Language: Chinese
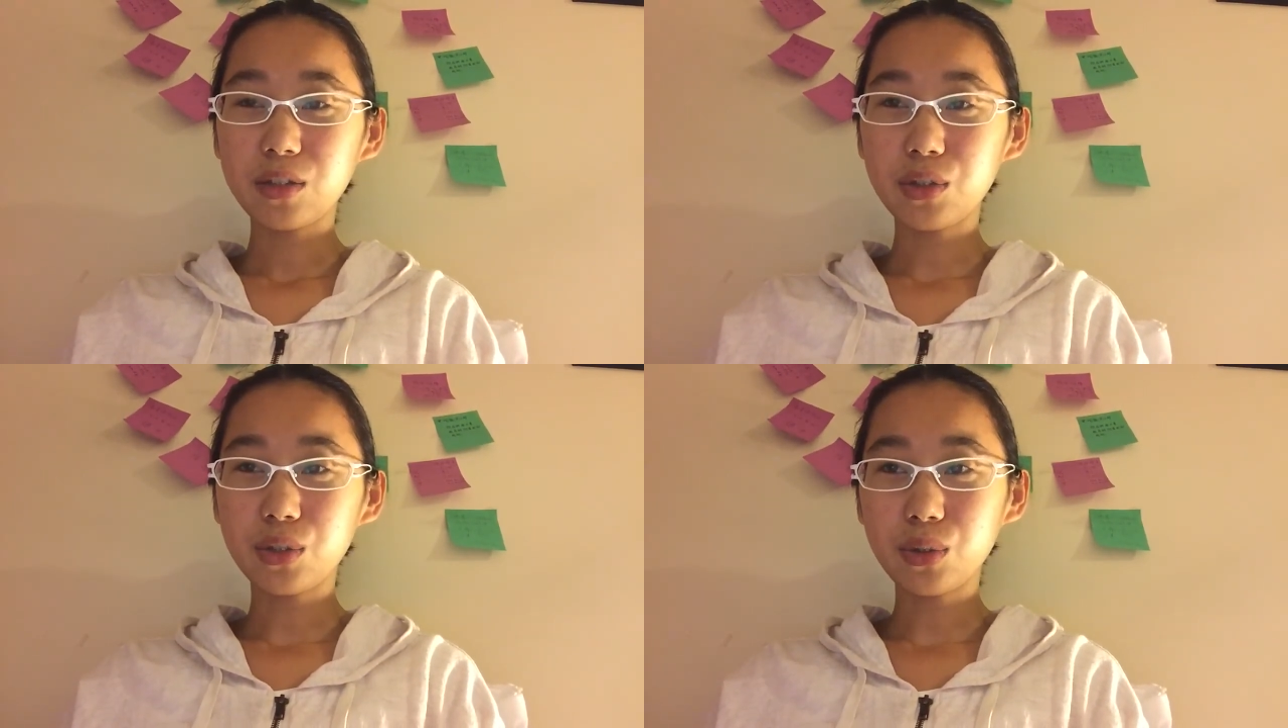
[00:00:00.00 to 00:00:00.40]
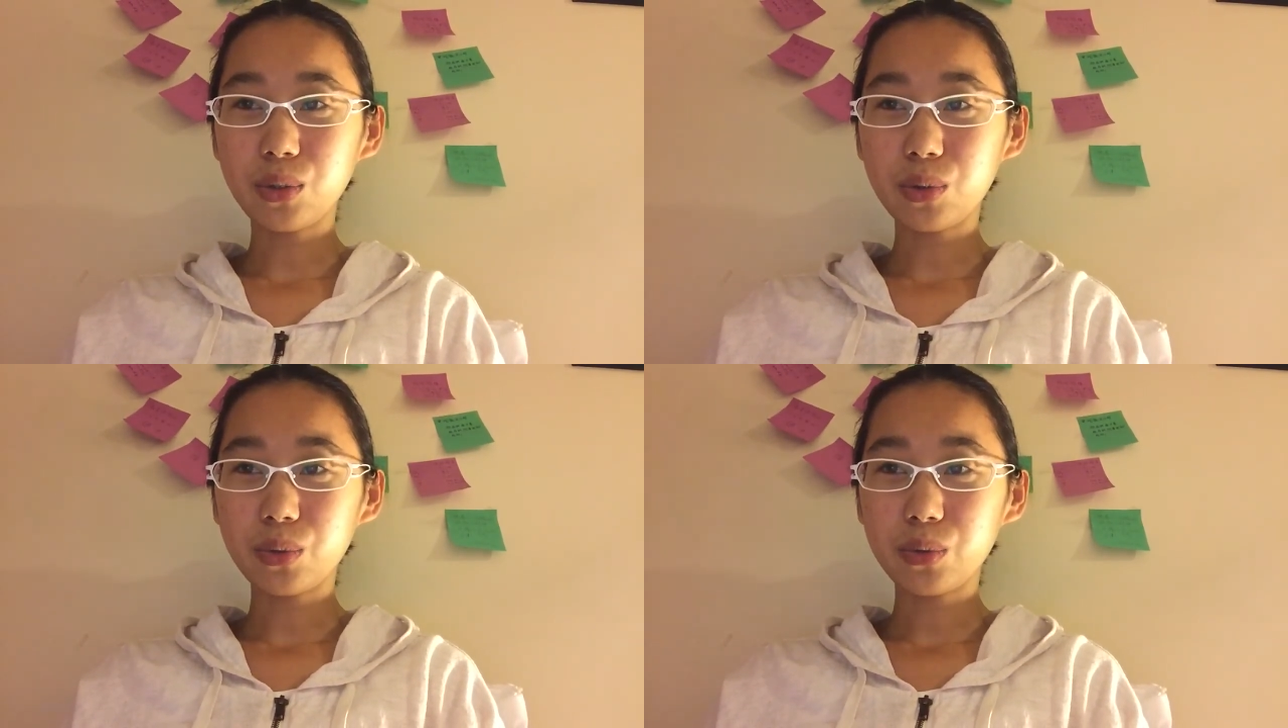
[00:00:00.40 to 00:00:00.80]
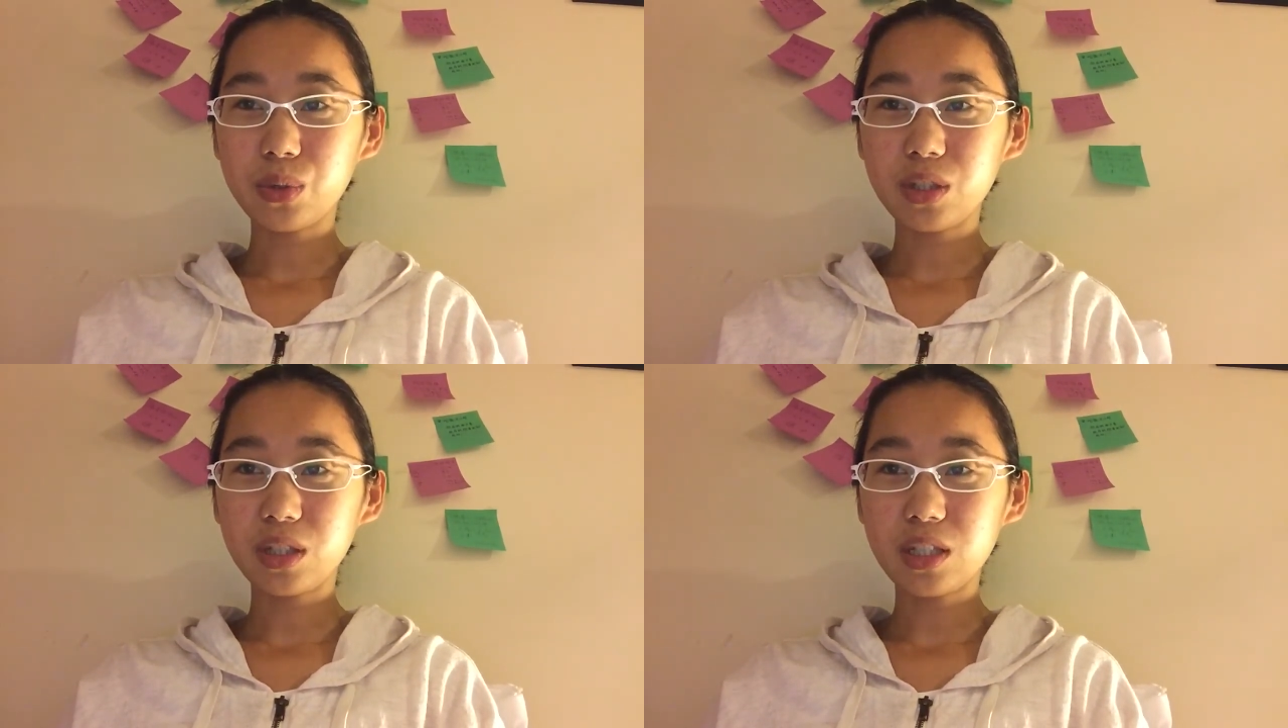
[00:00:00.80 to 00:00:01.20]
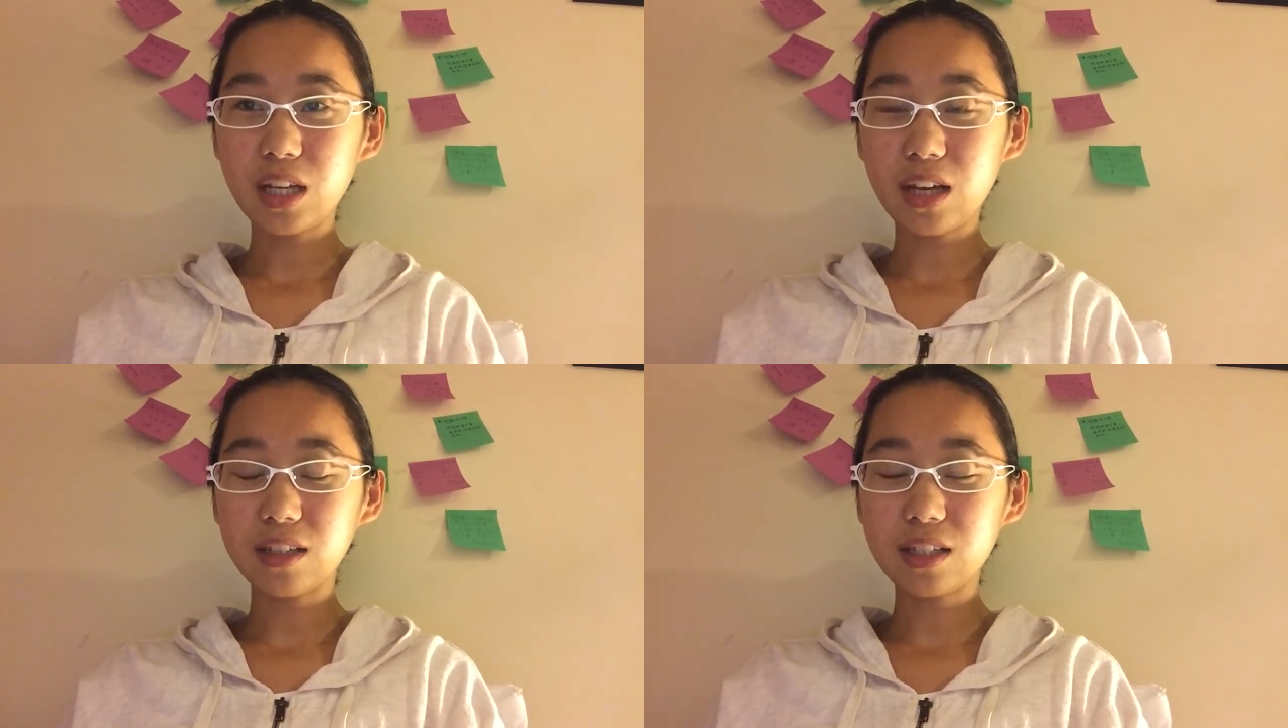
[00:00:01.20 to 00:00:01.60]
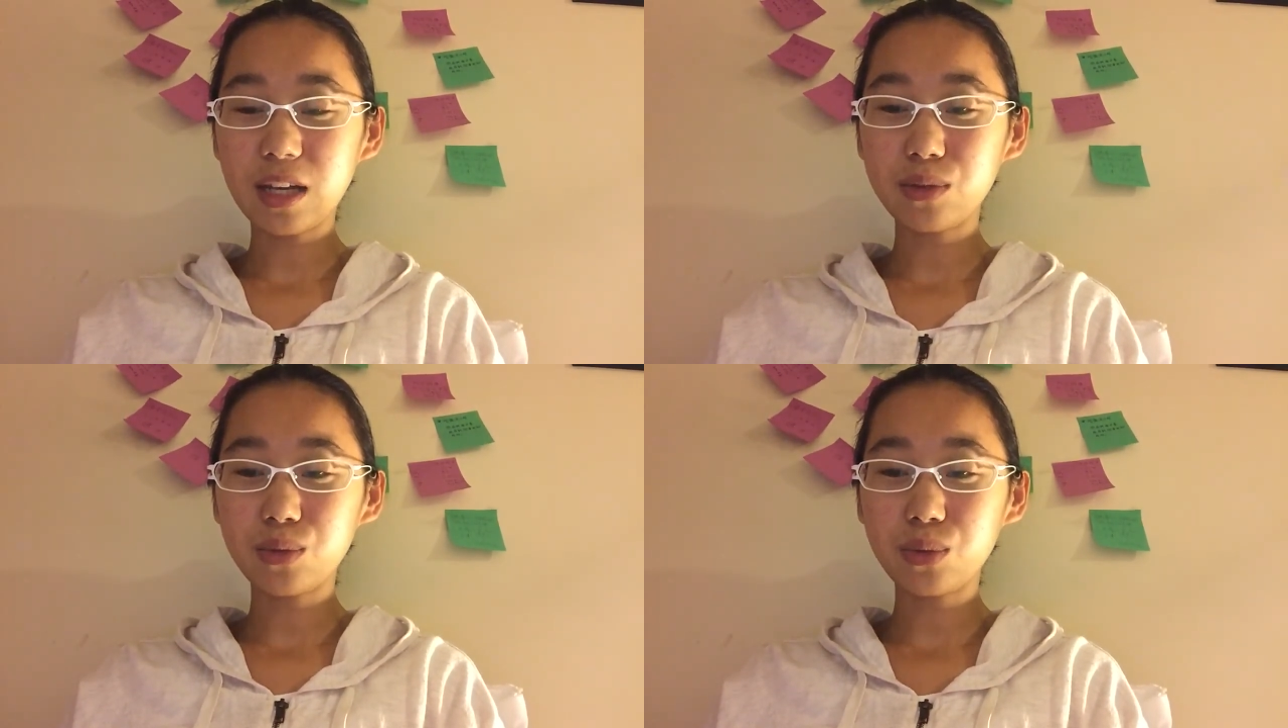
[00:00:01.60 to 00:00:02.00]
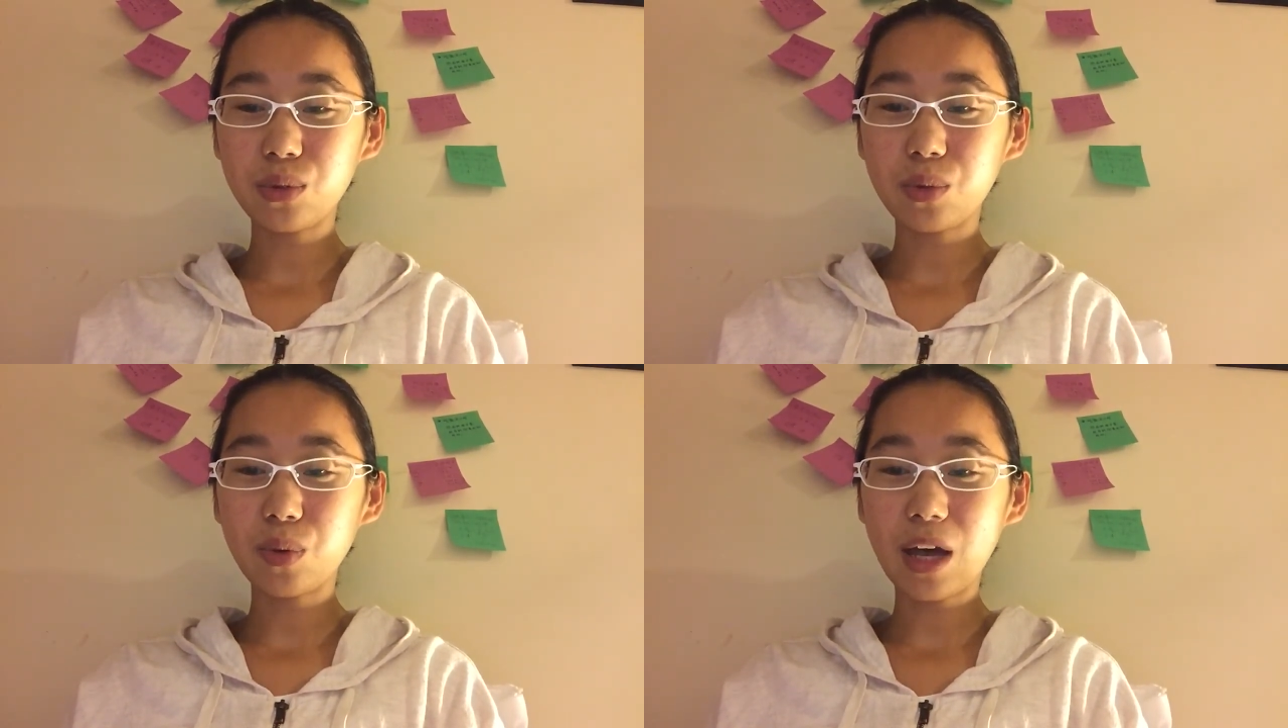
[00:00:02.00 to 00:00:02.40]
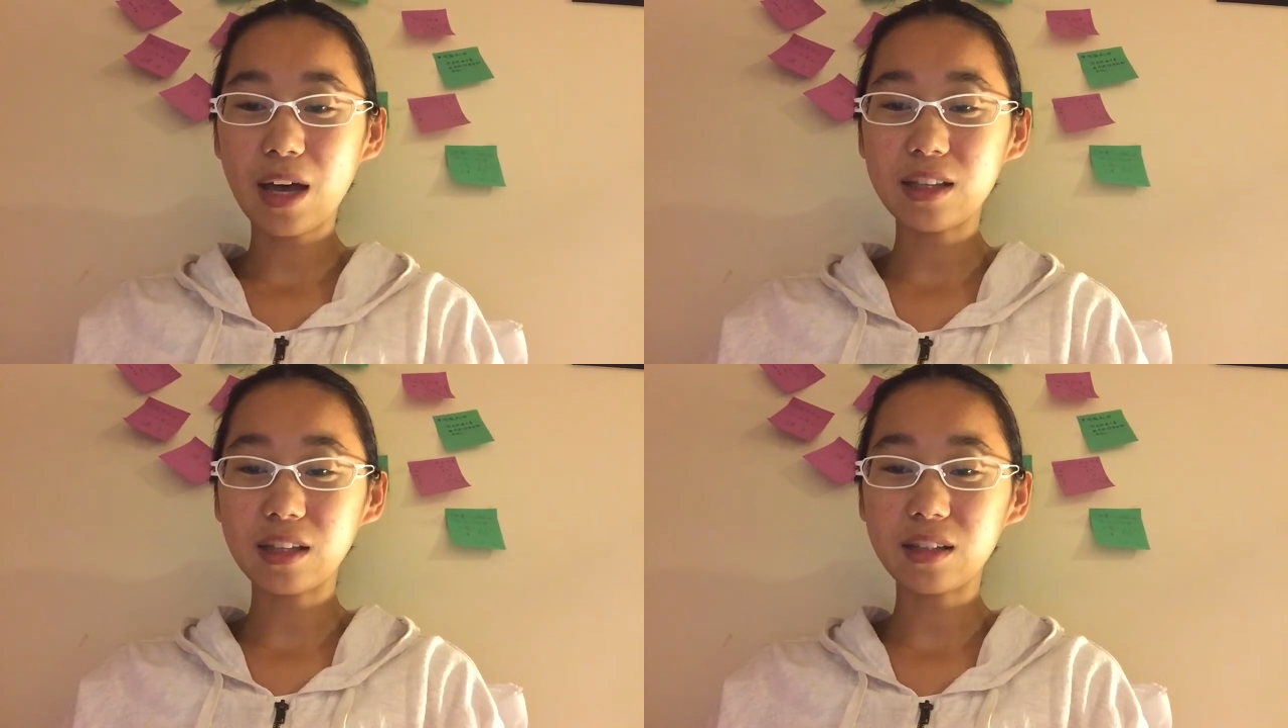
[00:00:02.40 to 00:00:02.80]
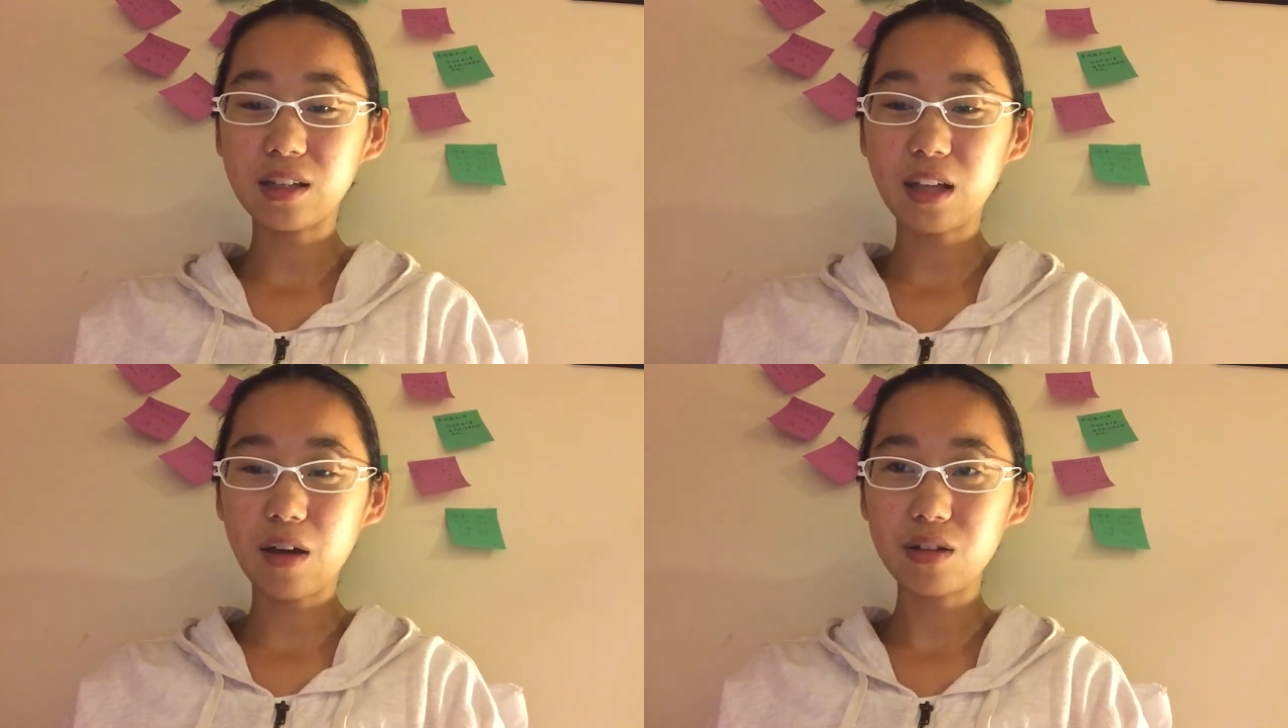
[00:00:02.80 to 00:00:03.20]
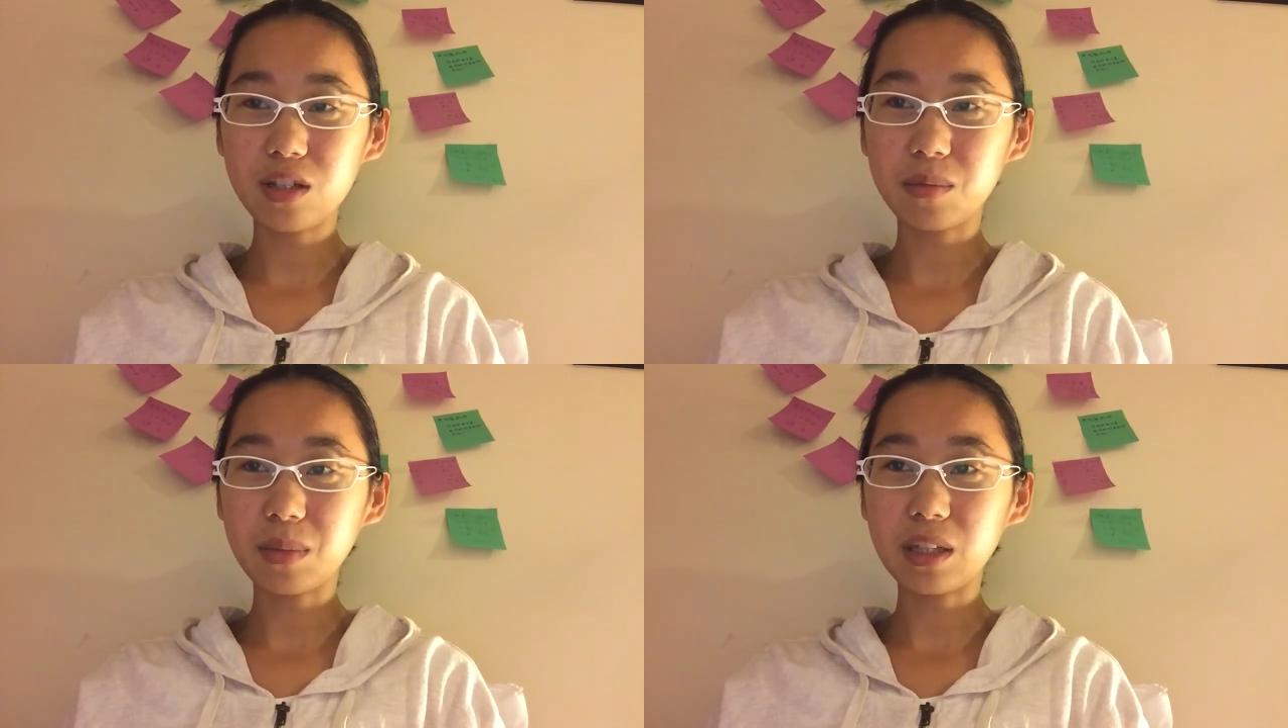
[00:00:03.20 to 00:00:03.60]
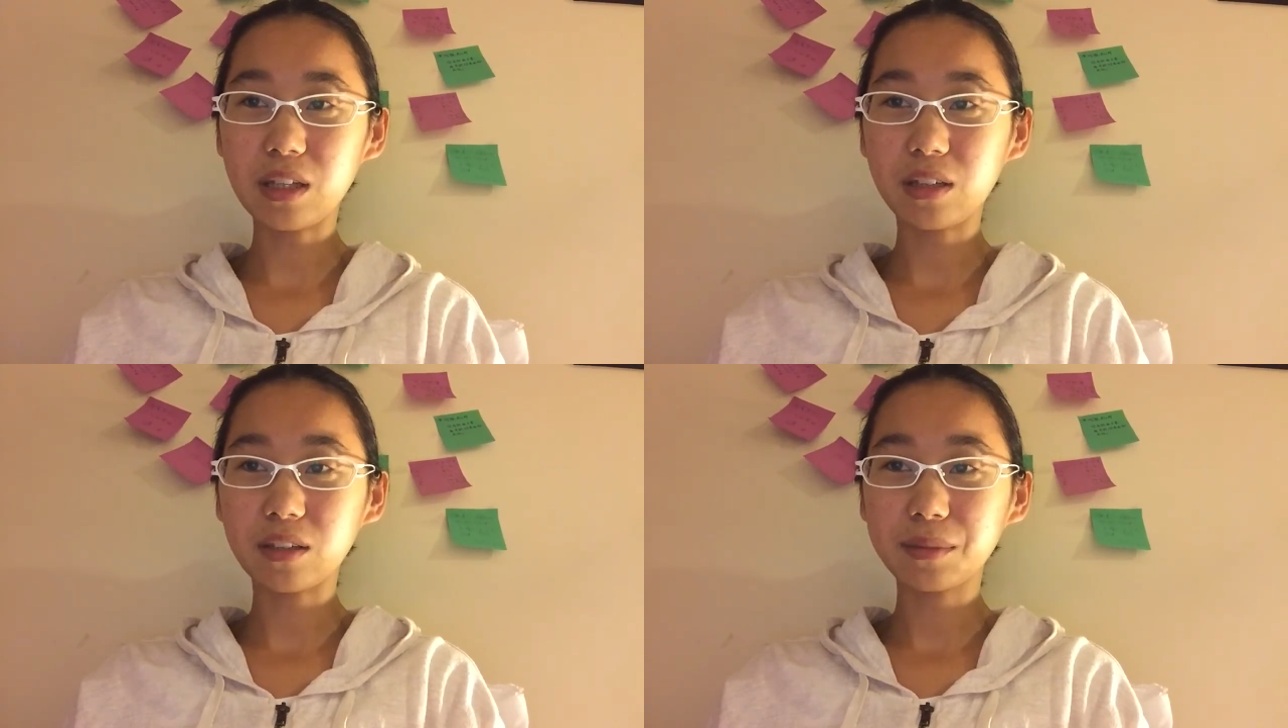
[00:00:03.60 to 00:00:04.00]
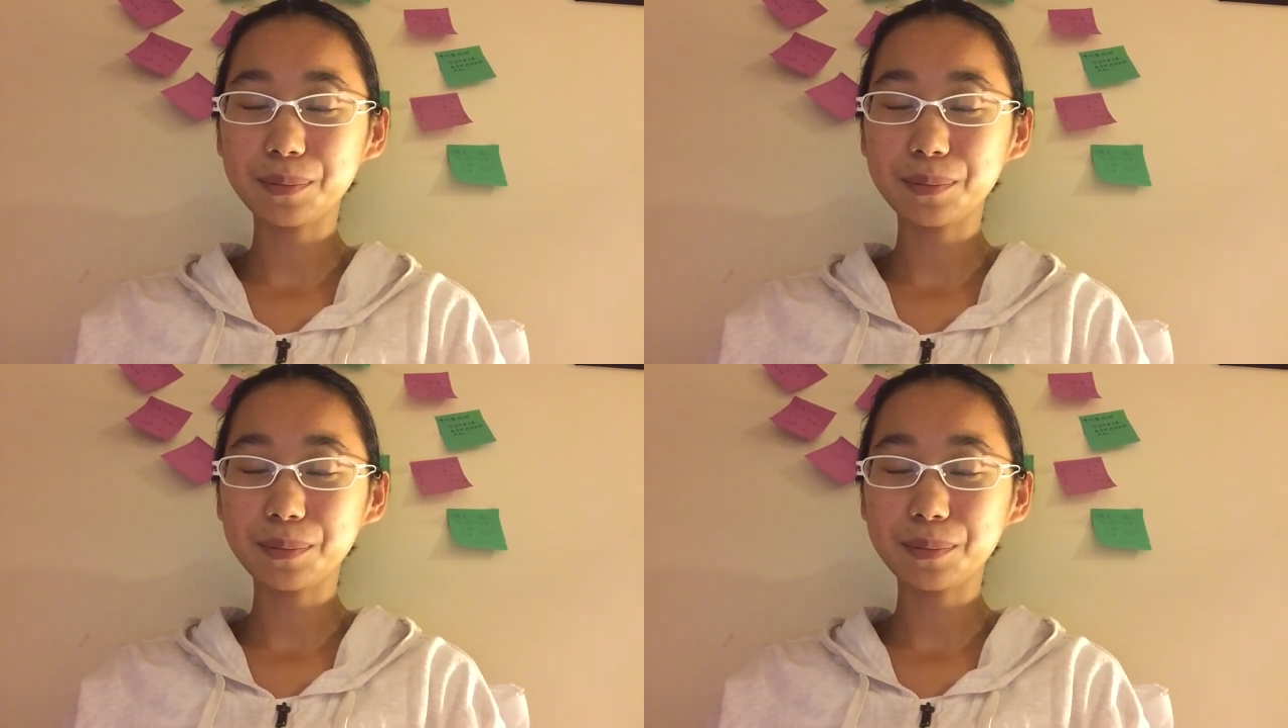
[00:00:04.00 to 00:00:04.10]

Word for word: 就这样下去的话，能得到什么呢？